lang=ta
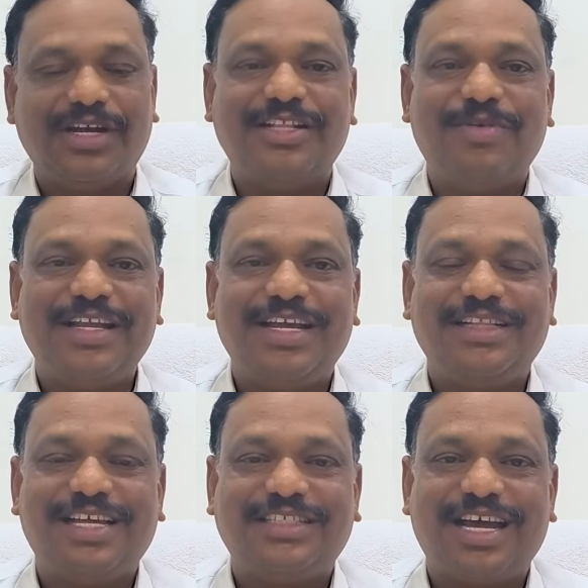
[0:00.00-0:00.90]
அந்த மைக்கேல்
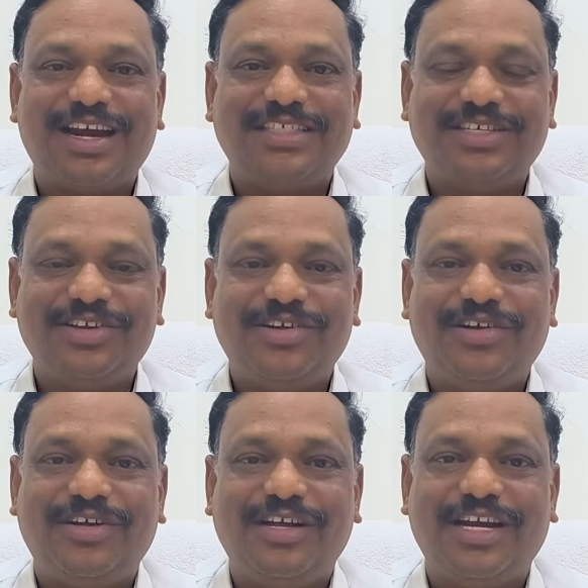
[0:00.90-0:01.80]
தா சார்லஸையும்
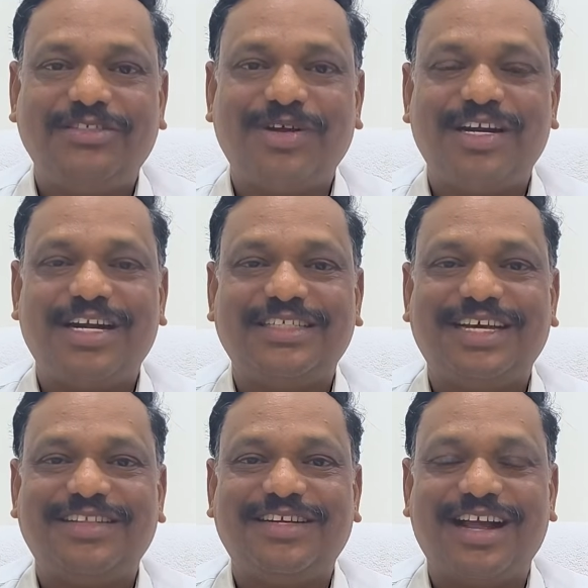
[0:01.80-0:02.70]
ரெஸ்பாண்டா
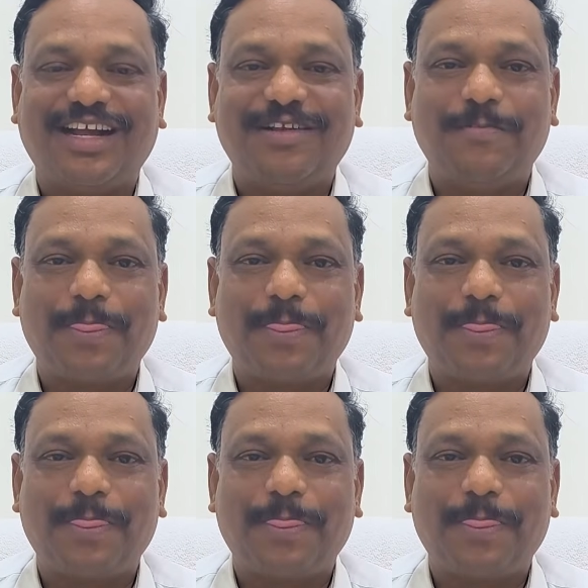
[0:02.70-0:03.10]
சேர்த்திருக்காங்க